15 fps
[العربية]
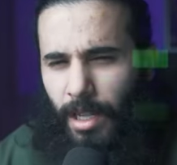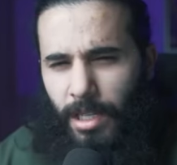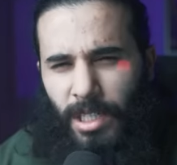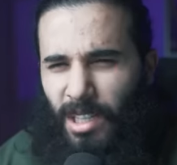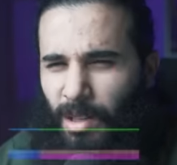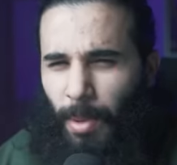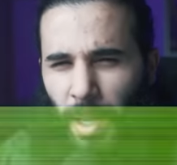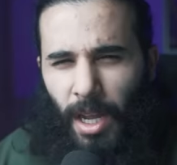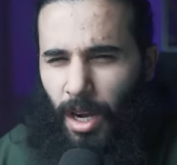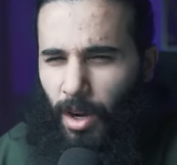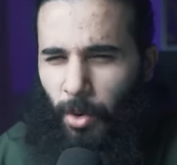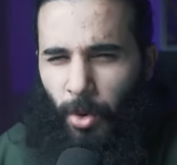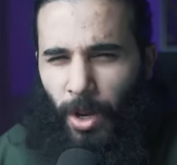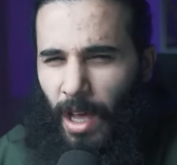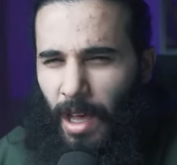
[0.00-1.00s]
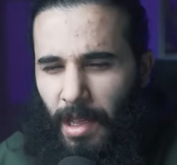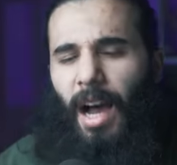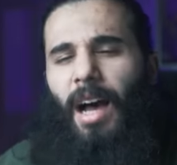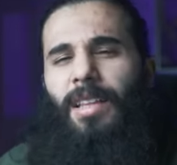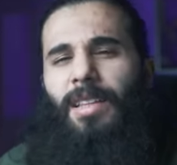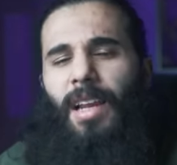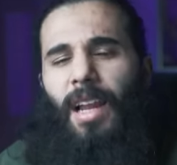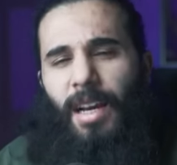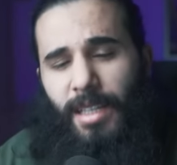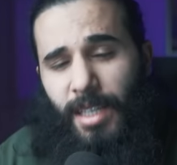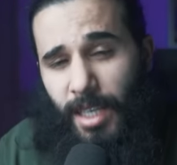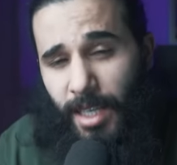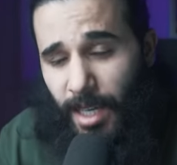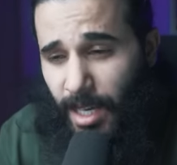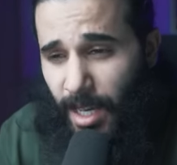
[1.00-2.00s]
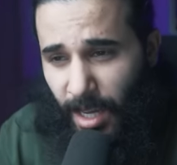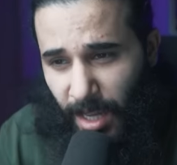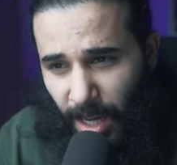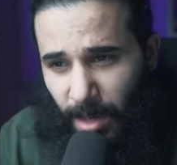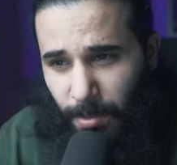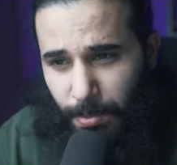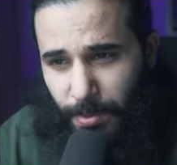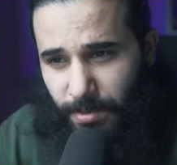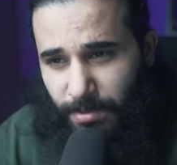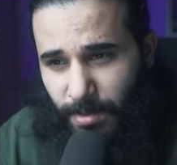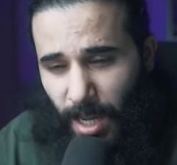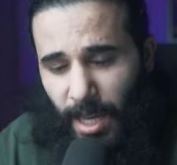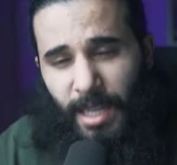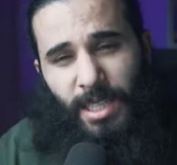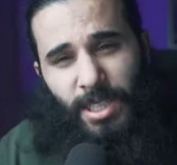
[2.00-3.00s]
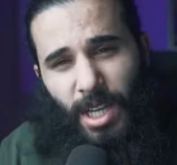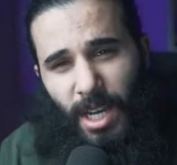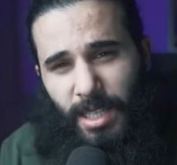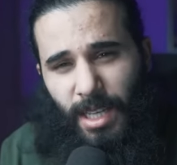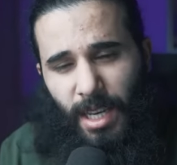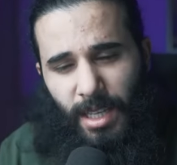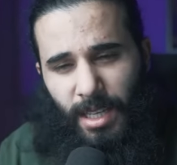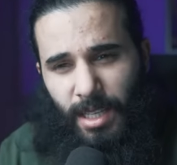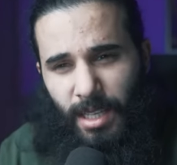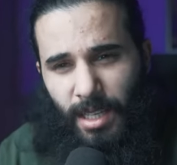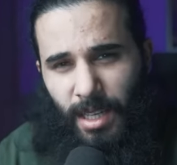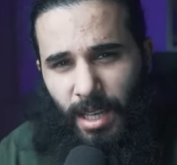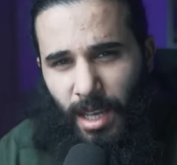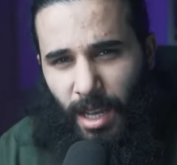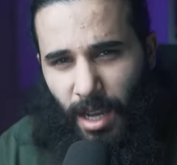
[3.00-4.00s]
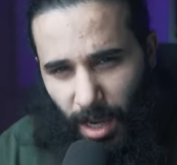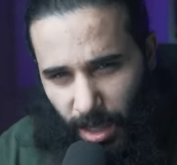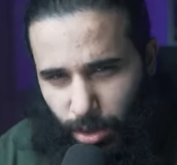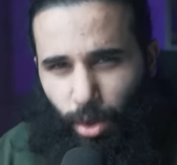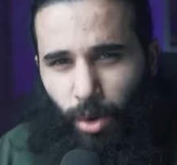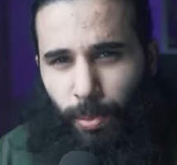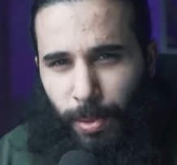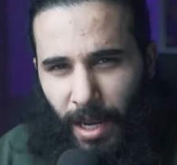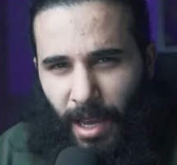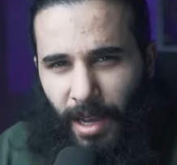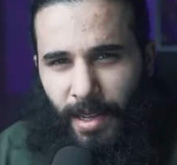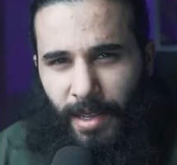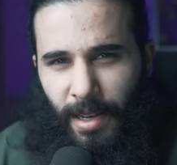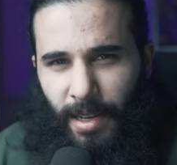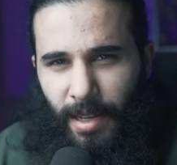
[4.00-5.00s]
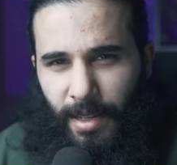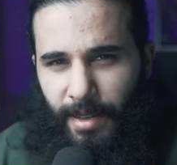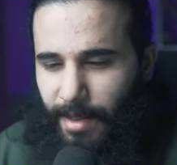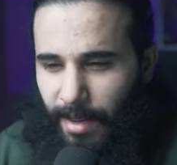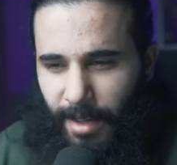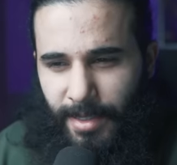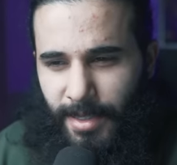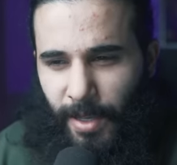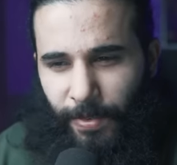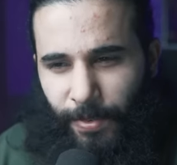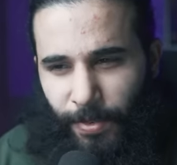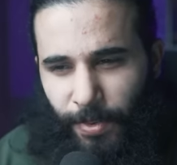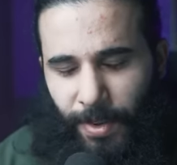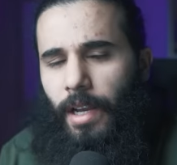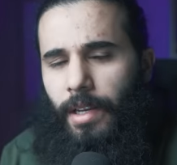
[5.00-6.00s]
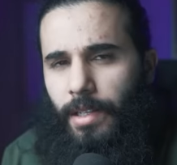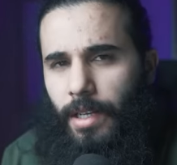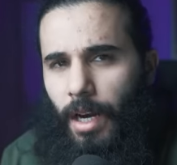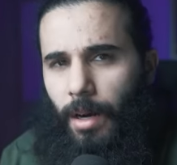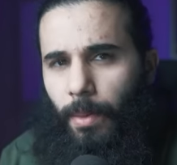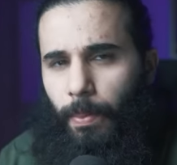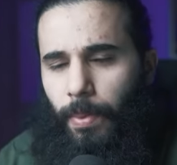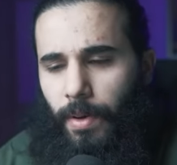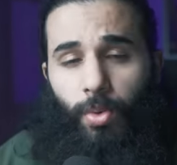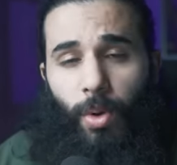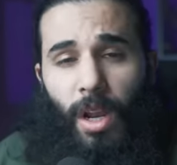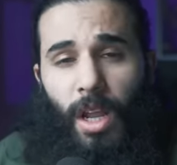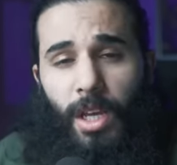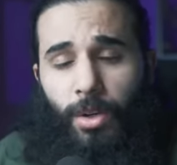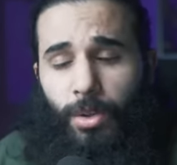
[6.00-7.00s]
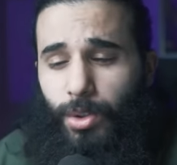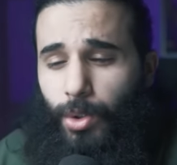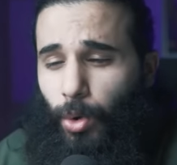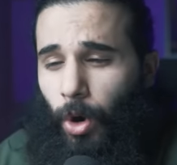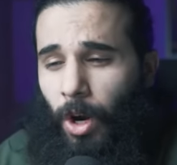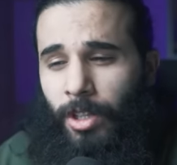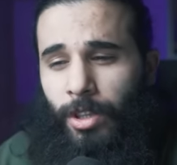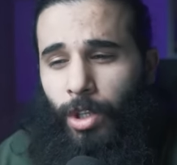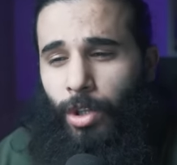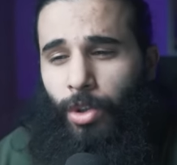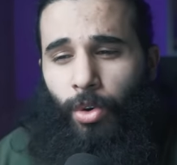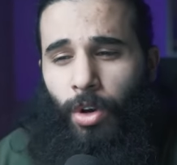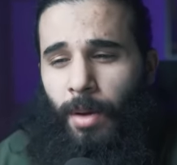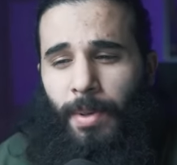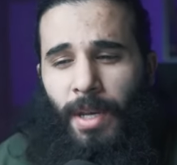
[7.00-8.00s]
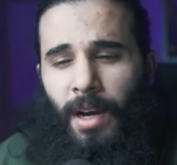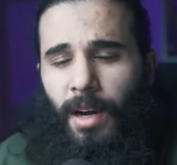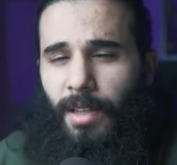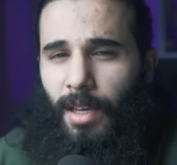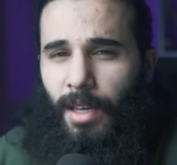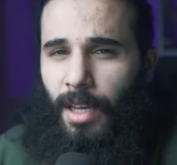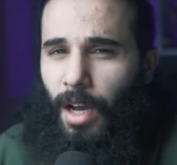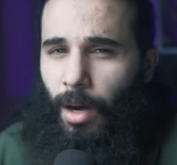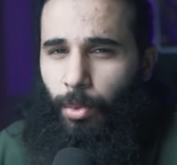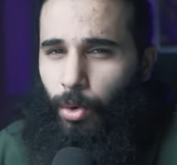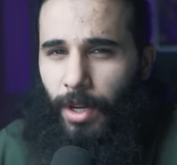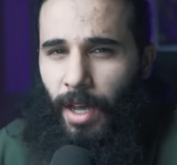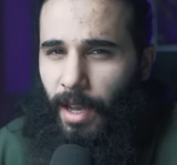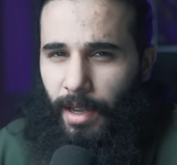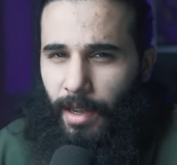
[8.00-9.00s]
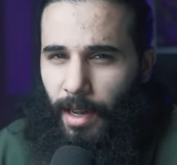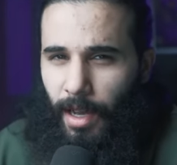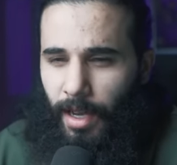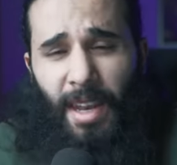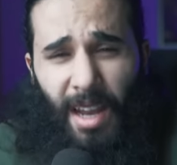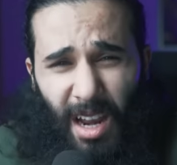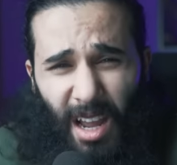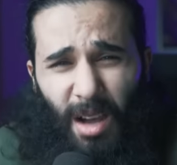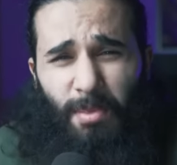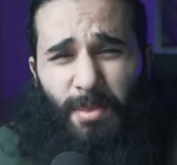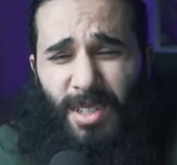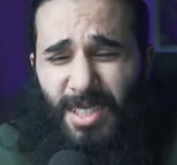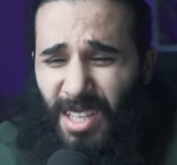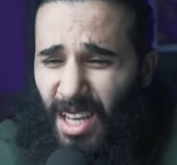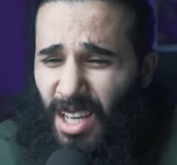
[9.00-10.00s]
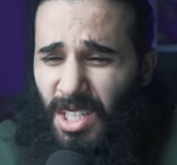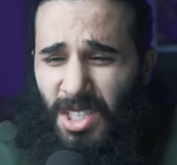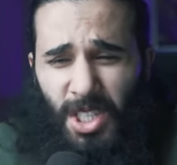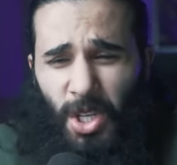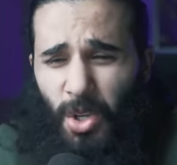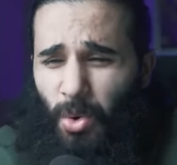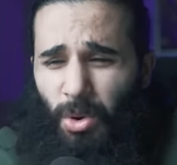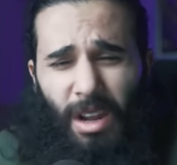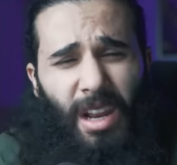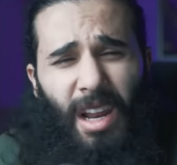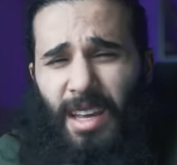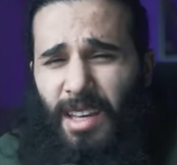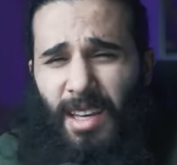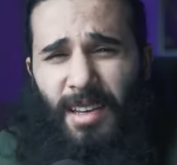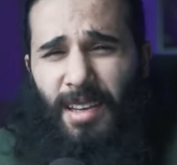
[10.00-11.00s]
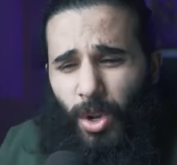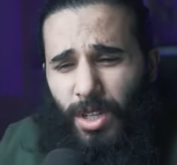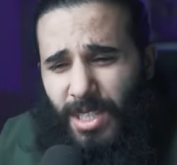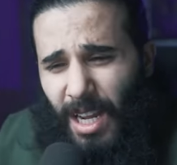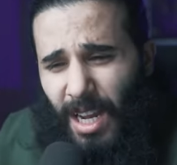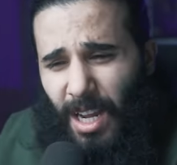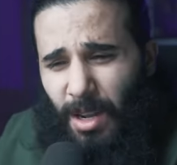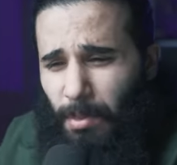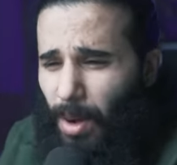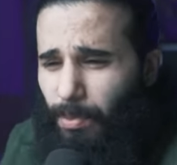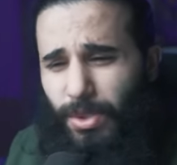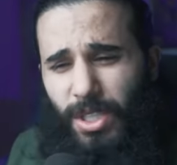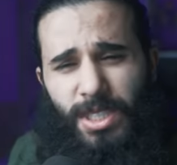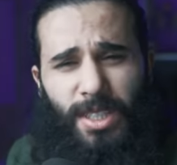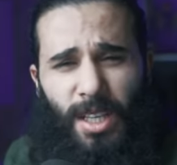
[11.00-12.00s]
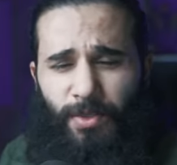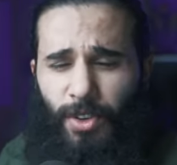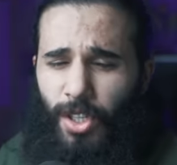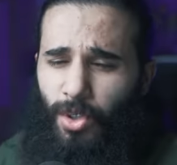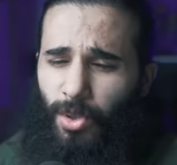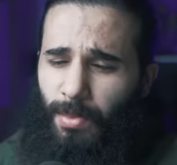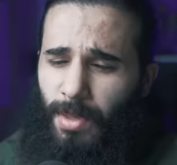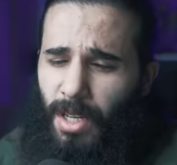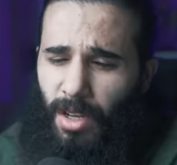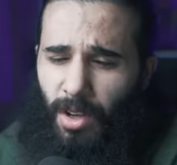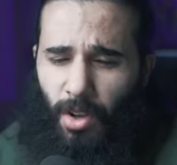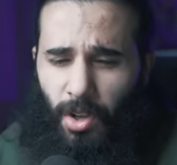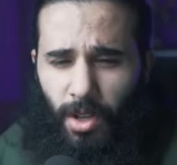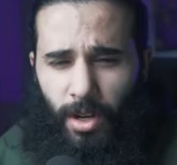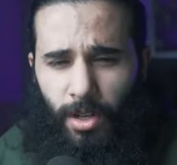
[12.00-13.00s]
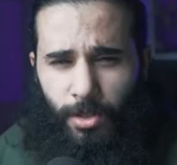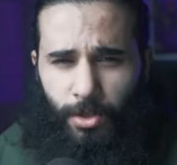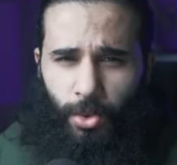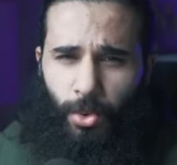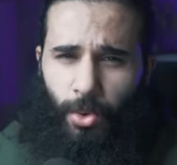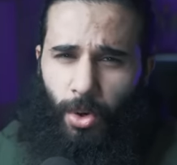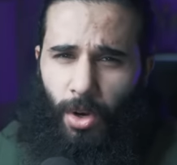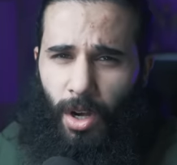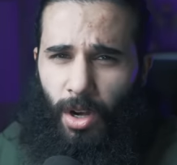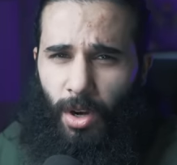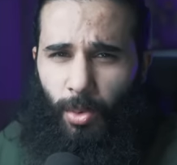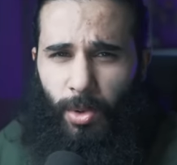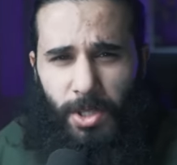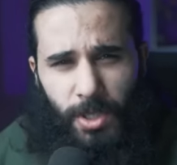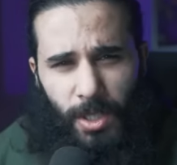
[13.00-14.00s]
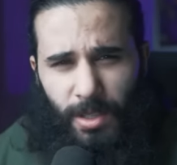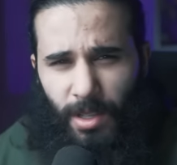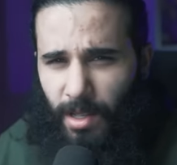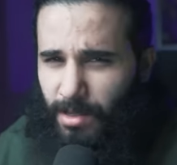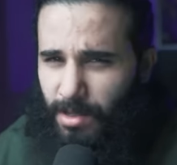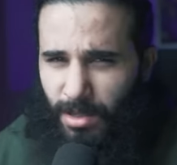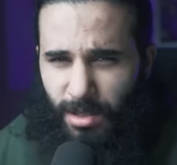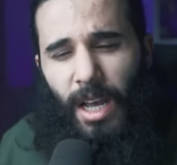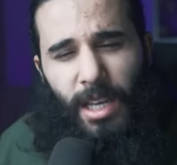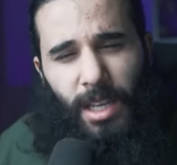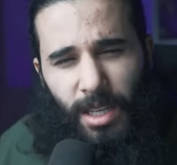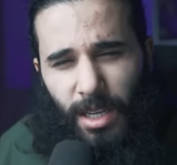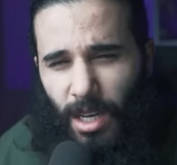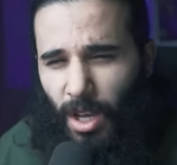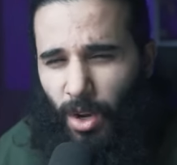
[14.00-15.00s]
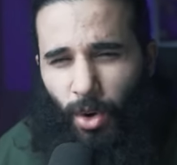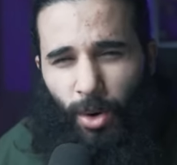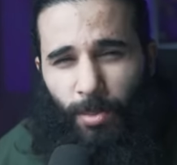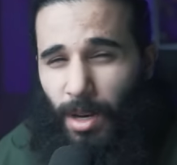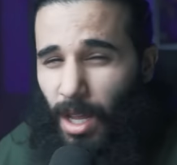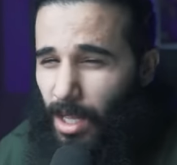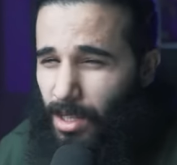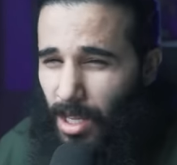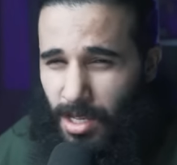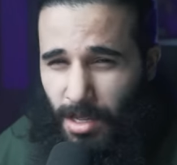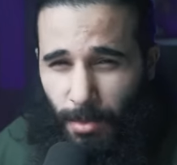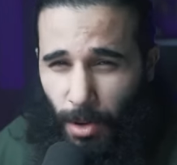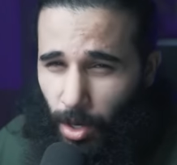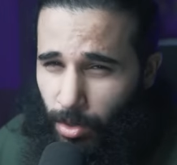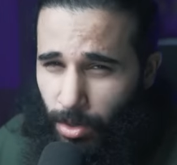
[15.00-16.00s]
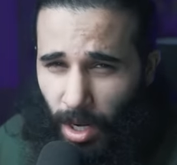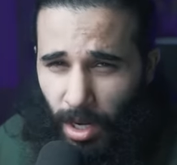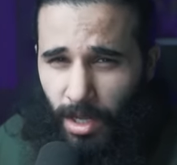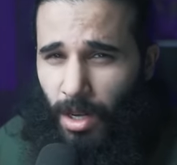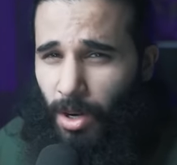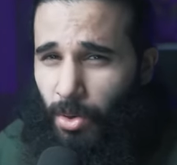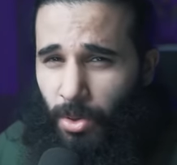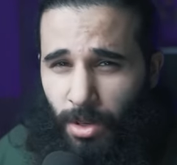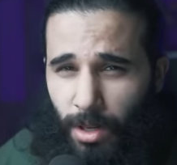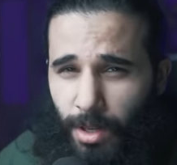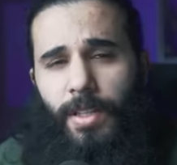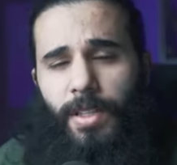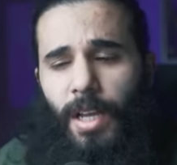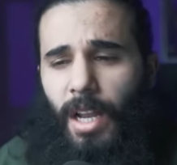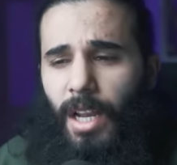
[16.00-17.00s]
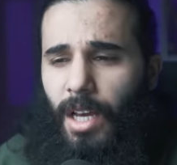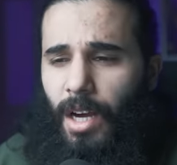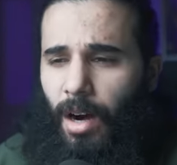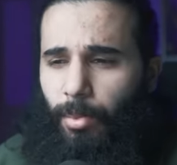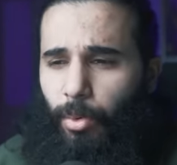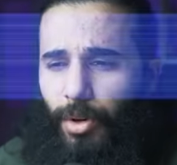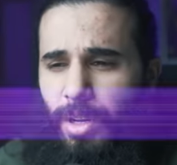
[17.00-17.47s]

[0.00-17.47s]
نجد ما ناكل هذه الحقيقه يا كعب انا جايك أطلب الأكل للأسف قال كعب قد والله كنت أحدثك بهذا يا أبو نائلة أن الأمر سيصير إليه قلت لك ما بتستفيدون منه غير الجوع والشتاء ولكنكم لا تسمعون القول فرد عليها أبو